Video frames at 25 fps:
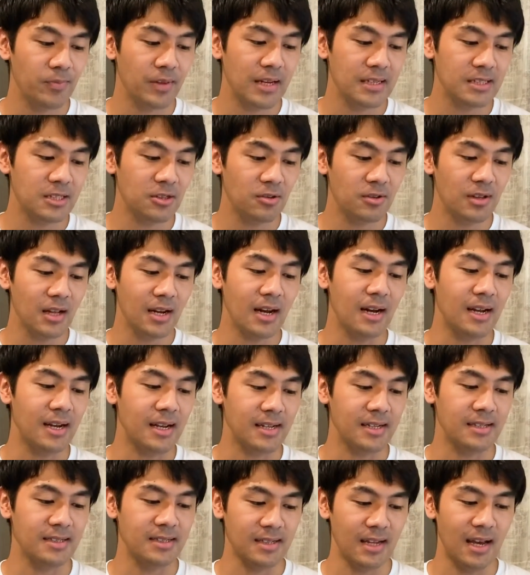でその中
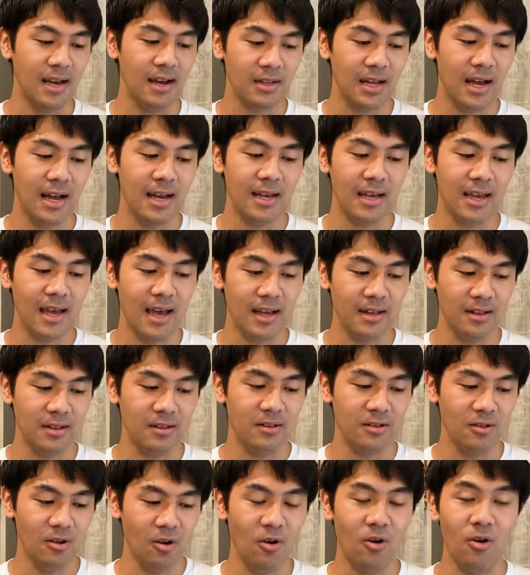でですね体
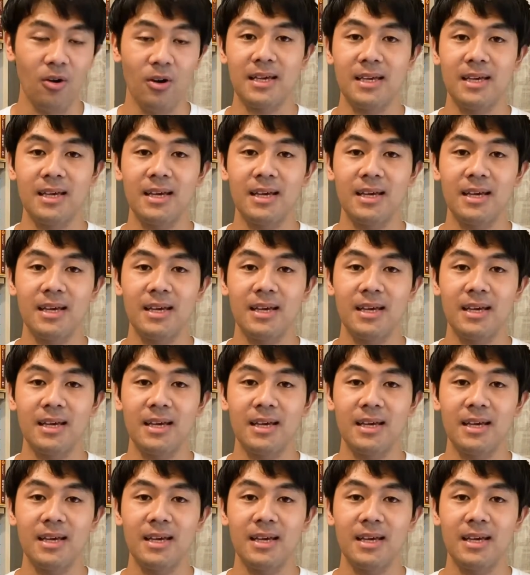験の